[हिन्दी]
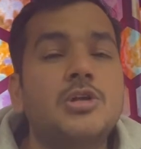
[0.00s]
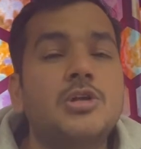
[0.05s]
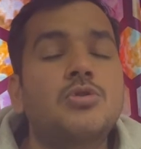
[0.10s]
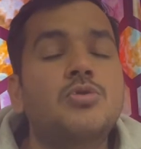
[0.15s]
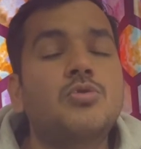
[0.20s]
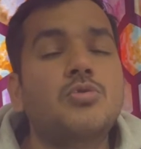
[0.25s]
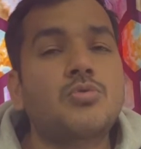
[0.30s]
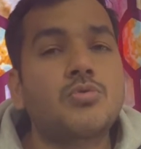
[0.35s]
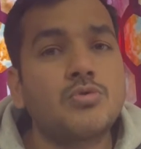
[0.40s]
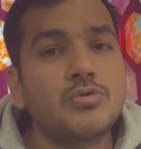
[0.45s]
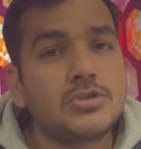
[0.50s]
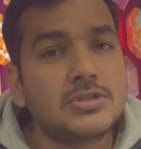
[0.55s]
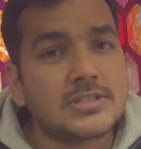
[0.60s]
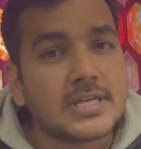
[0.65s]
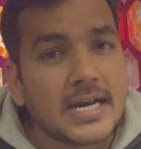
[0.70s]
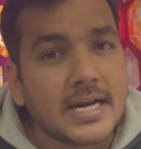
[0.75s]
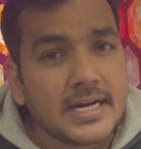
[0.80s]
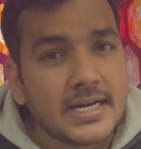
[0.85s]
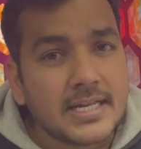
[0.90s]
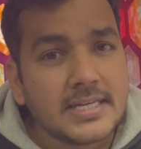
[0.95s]
तो कुछ
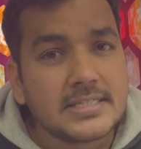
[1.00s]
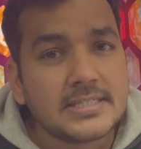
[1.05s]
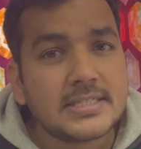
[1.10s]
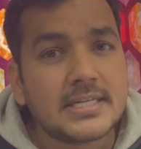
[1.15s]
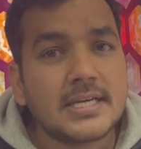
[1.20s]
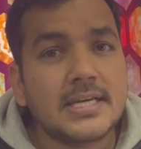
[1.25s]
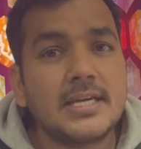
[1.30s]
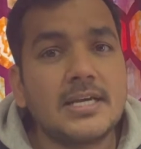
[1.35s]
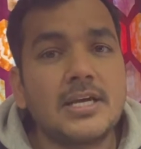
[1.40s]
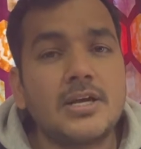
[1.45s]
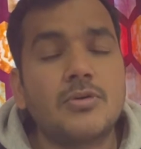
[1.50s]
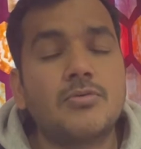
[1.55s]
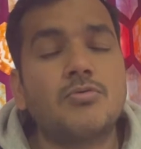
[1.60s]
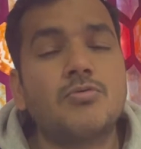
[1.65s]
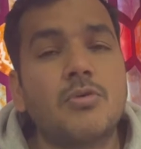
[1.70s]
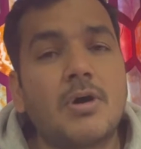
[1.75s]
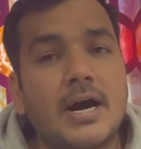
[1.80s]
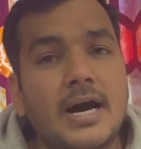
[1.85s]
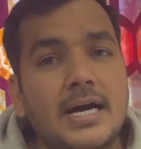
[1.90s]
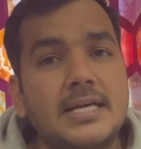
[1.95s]
साइंटिस्ट हैं
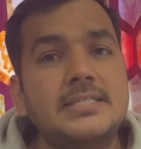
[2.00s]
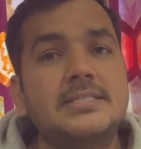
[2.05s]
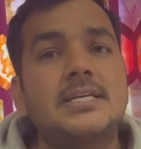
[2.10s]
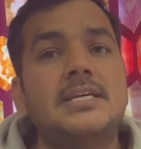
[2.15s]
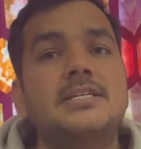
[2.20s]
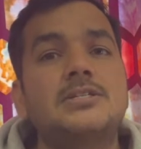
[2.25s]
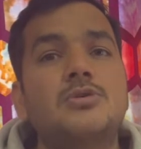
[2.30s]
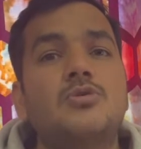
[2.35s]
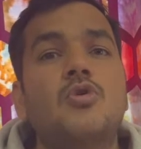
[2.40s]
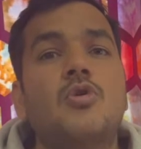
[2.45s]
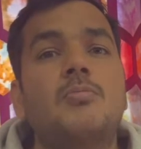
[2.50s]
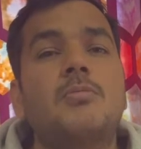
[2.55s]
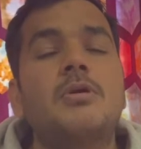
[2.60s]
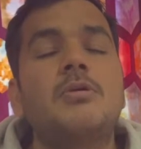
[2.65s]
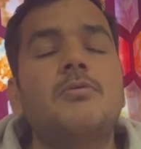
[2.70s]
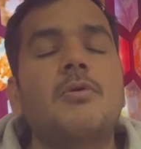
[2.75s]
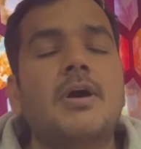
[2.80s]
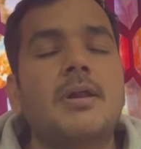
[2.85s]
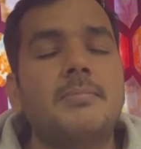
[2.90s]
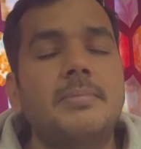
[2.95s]
वो आज इस ग्लोबल
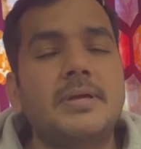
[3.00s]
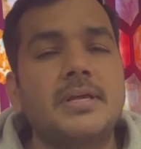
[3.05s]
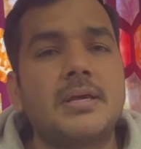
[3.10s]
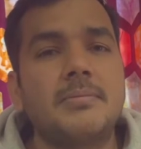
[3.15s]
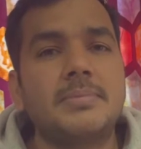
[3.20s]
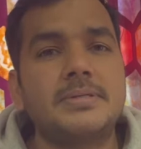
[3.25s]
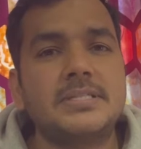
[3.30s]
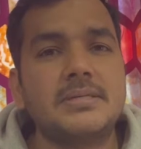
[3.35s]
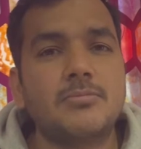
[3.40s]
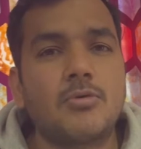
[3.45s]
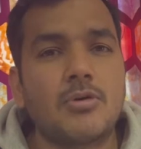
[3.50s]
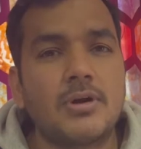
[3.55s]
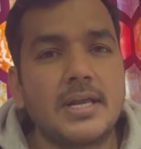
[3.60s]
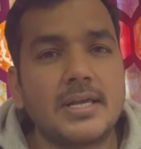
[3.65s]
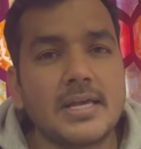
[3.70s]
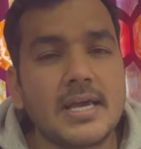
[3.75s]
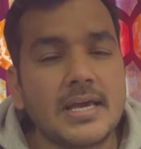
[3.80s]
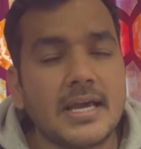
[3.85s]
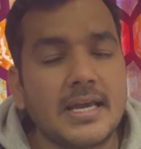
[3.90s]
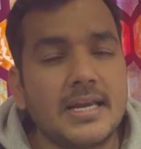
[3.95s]
वार्मिंग के पीछे बोल रहे
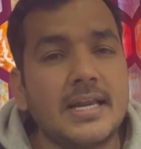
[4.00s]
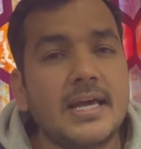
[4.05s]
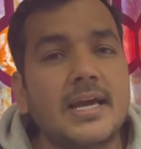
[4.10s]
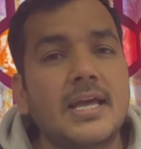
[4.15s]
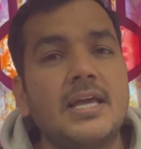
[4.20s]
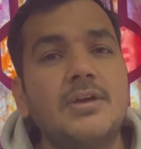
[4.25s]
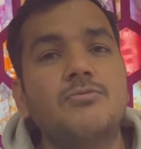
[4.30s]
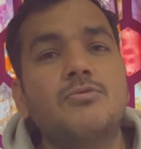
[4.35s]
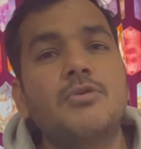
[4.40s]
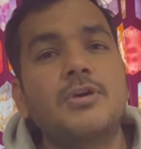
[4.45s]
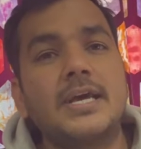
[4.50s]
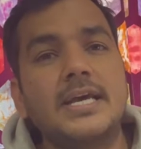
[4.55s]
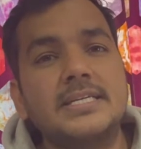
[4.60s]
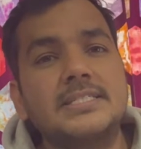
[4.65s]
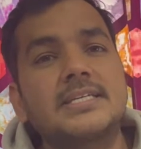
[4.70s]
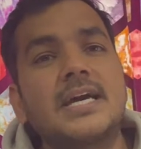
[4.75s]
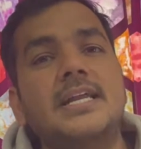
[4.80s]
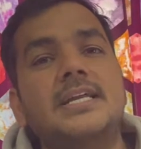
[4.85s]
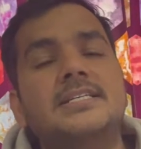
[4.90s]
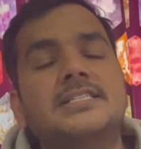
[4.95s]
हैं कि कहीं ना कहीं वो गैस
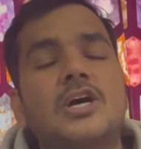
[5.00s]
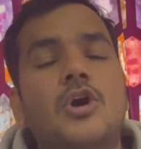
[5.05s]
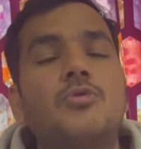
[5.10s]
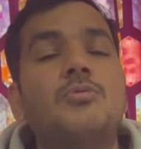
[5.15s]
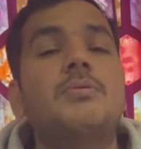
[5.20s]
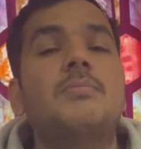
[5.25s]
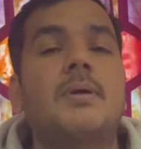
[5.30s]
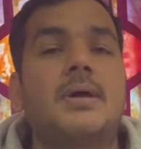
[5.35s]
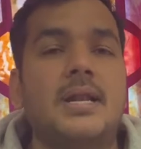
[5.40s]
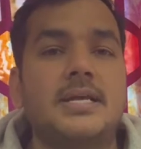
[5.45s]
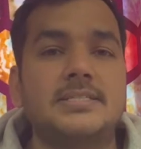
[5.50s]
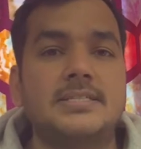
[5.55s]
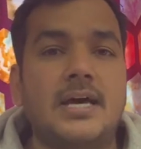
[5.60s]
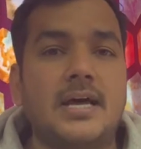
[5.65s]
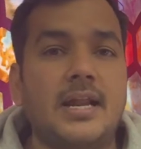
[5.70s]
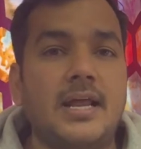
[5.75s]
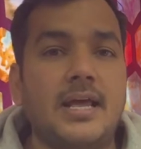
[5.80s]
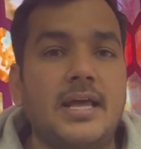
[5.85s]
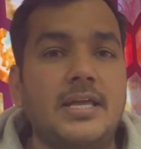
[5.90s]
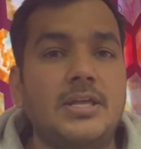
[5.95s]
का रिसाव भी माना जा
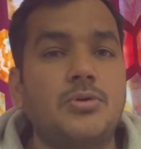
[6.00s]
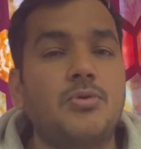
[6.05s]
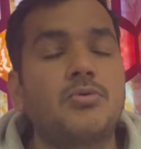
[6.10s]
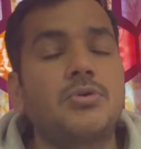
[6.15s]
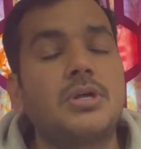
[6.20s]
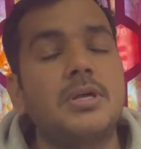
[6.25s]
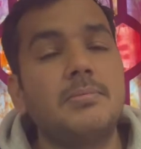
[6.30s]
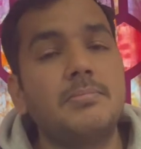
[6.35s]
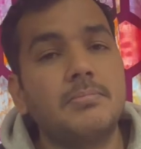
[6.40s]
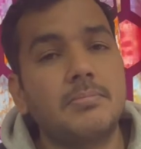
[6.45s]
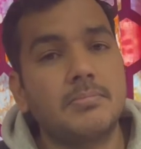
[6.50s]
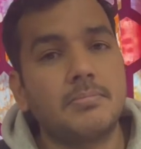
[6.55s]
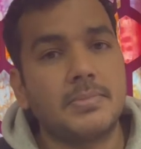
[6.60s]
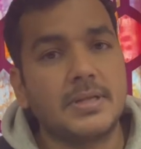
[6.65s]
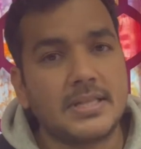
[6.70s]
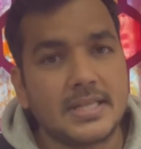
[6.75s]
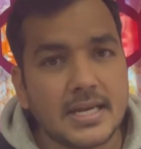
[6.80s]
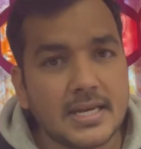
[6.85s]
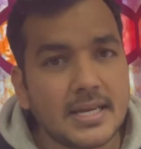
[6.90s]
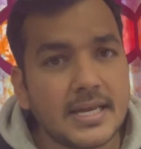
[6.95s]
रहा है क्योंकि
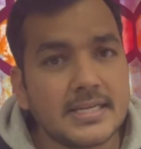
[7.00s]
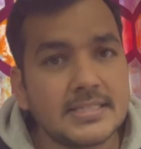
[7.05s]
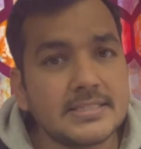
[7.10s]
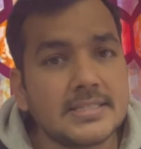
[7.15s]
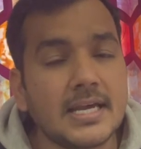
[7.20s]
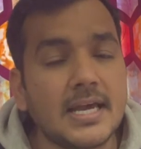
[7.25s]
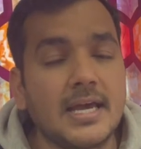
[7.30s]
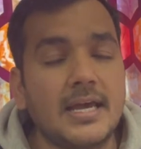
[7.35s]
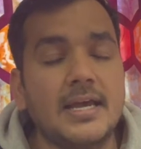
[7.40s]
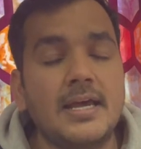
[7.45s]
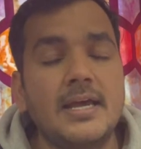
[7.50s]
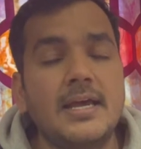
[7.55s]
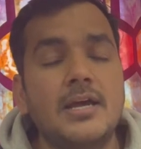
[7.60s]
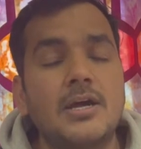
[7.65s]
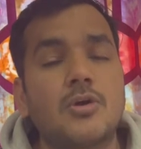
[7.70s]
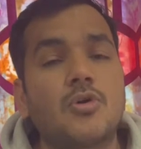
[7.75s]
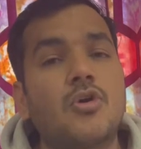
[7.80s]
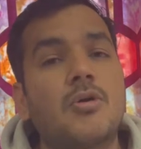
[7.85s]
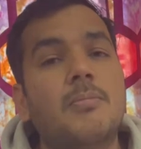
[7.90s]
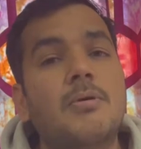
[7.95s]
मीथेन गैस क्या
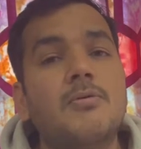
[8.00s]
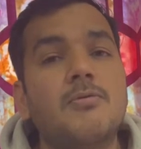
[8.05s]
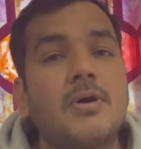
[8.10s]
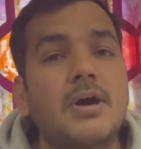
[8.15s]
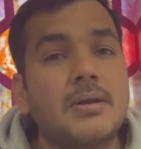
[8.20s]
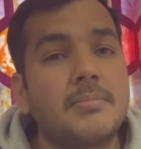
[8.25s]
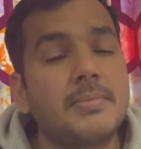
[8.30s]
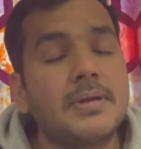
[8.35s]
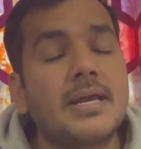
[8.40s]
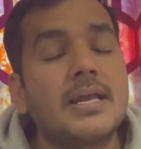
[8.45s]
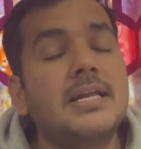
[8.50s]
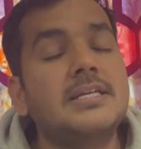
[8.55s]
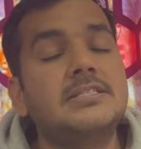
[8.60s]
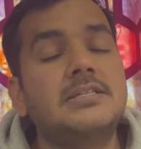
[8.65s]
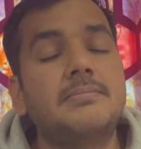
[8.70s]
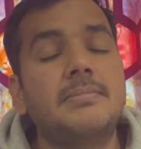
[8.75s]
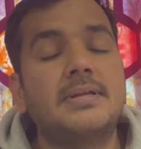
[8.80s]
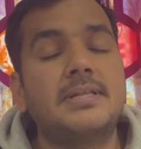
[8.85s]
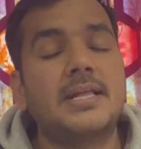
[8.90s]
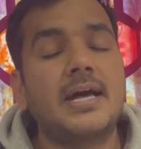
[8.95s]
है ग्लोबल वार्मिंग के लिए
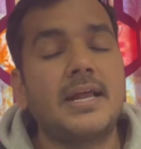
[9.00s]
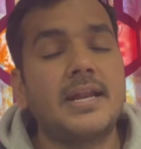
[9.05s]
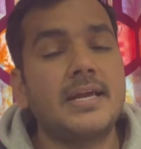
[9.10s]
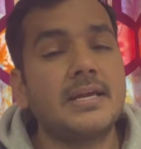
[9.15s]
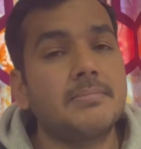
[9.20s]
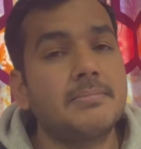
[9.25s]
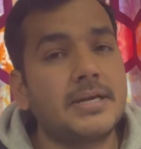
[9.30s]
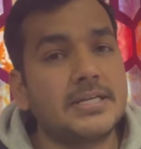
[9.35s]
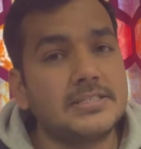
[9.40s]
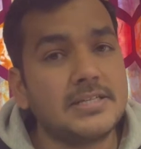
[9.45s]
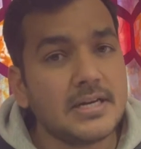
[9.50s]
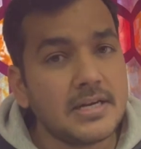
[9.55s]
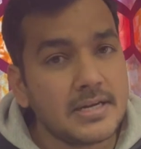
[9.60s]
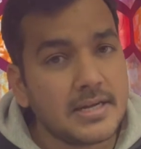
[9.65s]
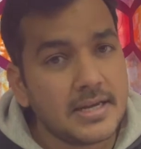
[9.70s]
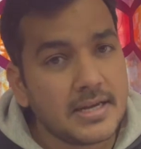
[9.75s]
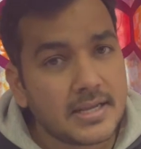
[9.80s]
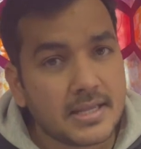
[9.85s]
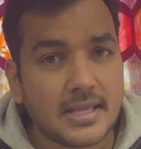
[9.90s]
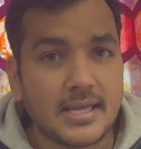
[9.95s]
जिम्मेदार एक मेजर
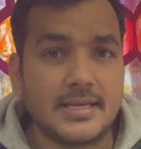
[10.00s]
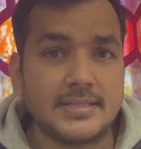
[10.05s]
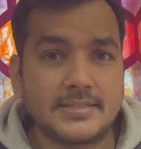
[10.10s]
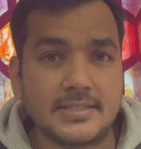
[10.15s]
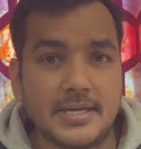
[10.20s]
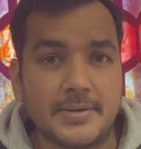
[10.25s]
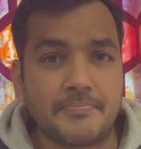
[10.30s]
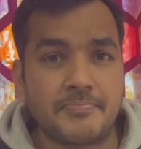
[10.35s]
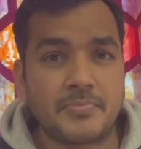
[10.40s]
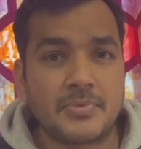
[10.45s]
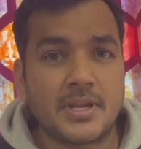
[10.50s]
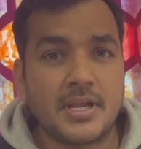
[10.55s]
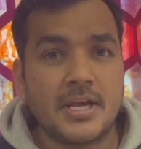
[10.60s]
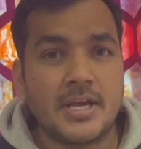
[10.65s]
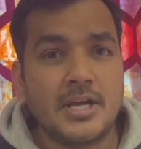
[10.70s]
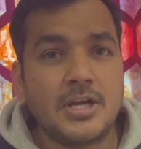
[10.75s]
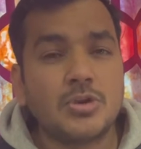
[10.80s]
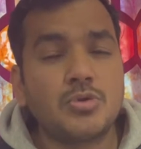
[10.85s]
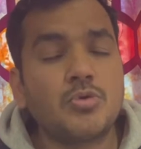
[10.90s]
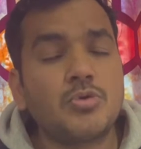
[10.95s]
केस हैं
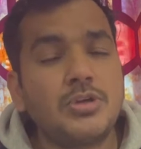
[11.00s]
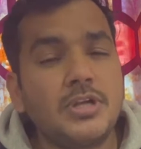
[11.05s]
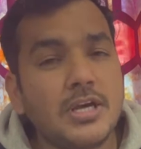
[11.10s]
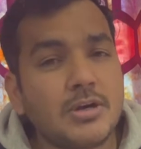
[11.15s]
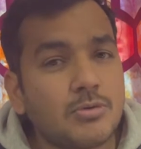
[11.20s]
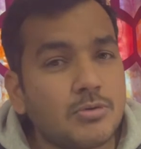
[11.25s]
तो ये